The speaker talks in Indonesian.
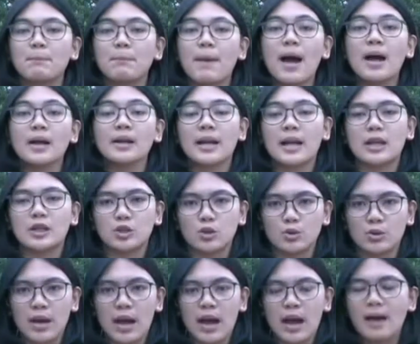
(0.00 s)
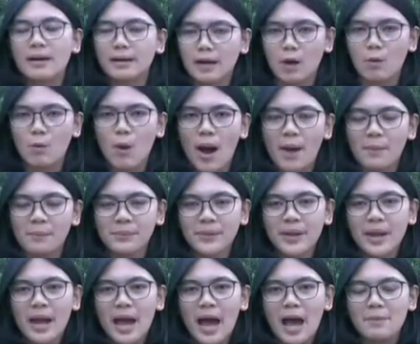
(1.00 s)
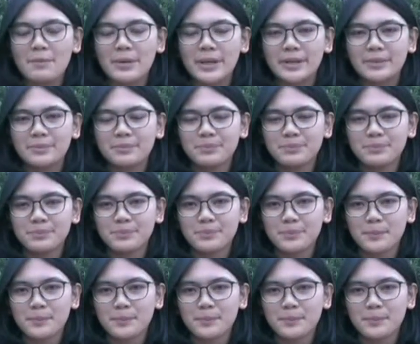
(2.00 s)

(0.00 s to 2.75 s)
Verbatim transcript: empang dan juga rawa. Ami.